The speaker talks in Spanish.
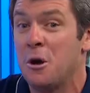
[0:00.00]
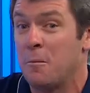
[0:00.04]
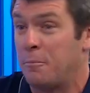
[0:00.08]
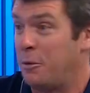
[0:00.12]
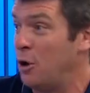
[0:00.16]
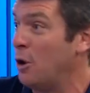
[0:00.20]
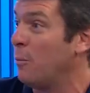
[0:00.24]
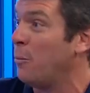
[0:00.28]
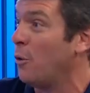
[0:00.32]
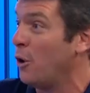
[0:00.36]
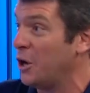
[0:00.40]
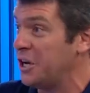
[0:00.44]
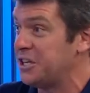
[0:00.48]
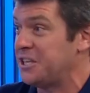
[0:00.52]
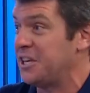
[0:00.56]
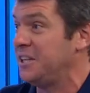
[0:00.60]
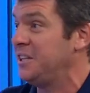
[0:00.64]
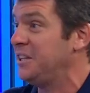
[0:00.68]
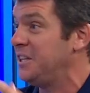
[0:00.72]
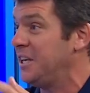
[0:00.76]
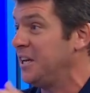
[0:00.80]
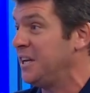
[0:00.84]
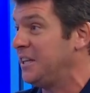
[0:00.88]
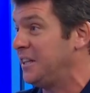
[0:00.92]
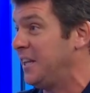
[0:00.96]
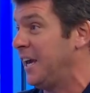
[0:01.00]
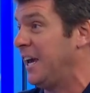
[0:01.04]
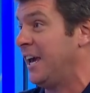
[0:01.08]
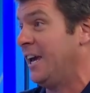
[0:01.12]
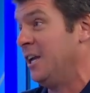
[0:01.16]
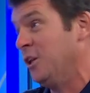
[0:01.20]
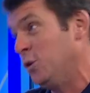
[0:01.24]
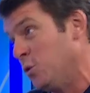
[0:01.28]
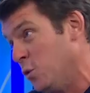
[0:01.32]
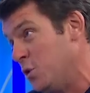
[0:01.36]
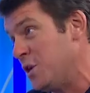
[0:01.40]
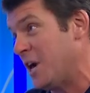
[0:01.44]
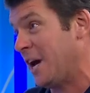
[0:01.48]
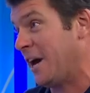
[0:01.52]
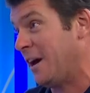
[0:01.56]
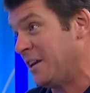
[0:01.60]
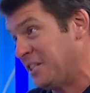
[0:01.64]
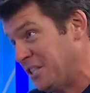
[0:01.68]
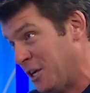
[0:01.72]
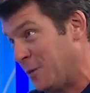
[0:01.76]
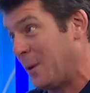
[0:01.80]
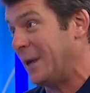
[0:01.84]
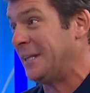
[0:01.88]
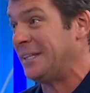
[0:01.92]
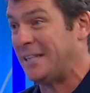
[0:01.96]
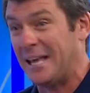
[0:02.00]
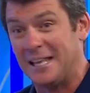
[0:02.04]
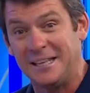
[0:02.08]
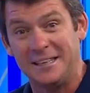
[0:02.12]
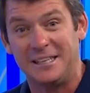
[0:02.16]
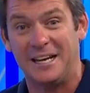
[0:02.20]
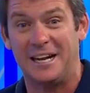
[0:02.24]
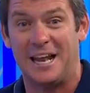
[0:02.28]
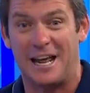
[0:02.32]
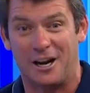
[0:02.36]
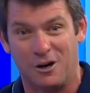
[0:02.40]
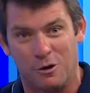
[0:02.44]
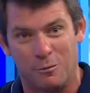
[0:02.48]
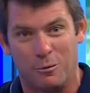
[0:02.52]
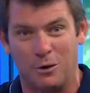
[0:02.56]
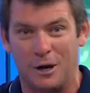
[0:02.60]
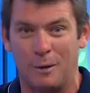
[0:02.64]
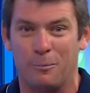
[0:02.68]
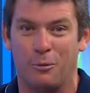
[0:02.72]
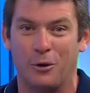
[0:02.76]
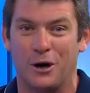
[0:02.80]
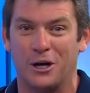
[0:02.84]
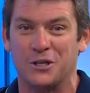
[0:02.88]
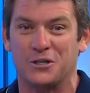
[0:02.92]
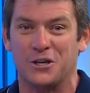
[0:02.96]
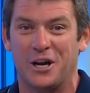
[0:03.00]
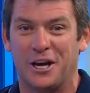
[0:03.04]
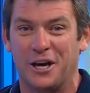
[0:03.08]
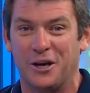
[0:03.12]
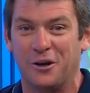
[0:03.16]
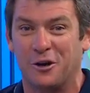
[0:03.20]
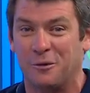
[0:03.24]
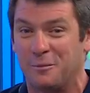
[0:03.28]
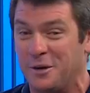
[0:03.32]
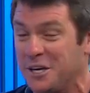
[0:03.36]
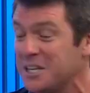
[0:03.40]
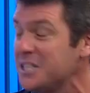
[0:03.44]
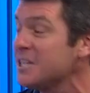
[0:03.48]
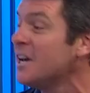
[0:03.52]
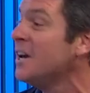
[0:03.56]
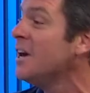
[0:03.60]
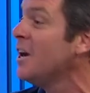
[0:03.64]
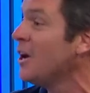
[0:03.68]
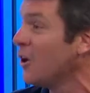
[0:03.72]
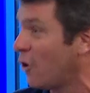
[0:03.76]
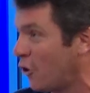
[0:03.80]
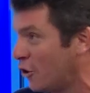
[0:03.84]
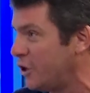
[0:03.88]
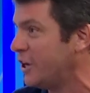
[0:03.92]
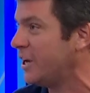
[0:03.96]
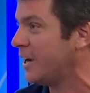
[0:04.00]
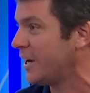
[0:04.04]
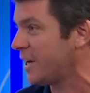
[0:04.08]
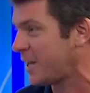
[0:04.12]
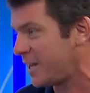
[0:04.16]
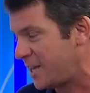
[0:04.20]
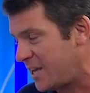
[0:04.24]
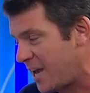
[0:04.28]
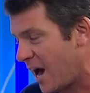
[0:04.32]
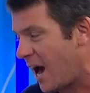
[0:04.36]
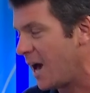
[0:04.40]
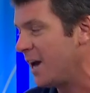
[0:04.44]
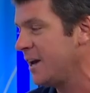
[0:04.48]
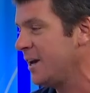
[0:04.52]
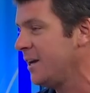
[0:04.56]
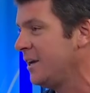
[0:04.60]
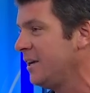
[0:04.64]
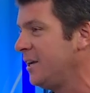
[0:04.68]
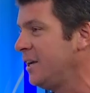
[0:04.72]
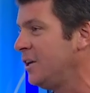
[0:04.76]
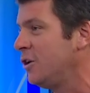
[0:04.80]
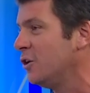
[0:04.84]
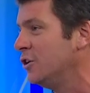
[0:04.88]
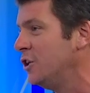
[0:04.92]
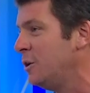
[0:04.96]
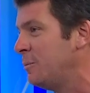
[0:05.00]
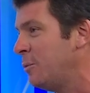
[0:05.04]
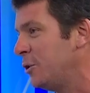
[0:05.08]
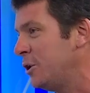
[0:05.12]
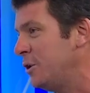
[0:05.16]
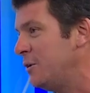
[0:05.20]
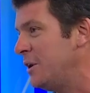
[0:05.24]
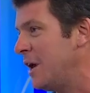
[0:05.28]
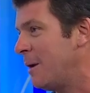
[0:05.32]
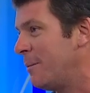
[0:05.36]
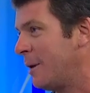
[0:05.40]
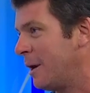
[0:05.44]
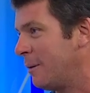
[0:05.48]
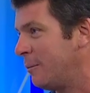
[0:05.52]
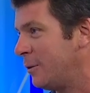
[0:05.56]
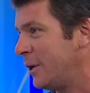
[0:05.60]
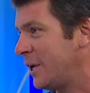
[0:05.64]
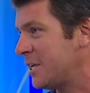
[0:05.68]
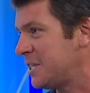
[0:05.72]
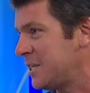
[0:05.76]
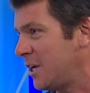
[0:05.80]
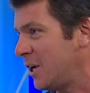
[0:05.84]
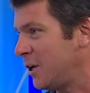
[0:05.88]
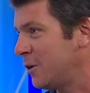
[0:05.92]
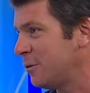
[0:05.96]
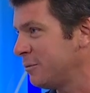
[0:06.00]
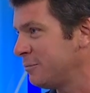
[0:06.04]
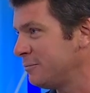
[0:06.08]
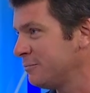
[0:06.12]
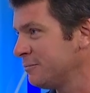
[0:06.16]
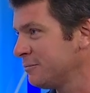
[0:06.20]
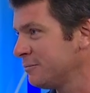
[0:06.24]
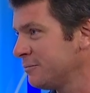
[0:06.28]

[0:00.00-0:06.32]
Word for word: pero poder sentirte en tu día que debe ser bastante largo por las pocas horas que dormís, con energía y con disponibilidad para poder. Exacto.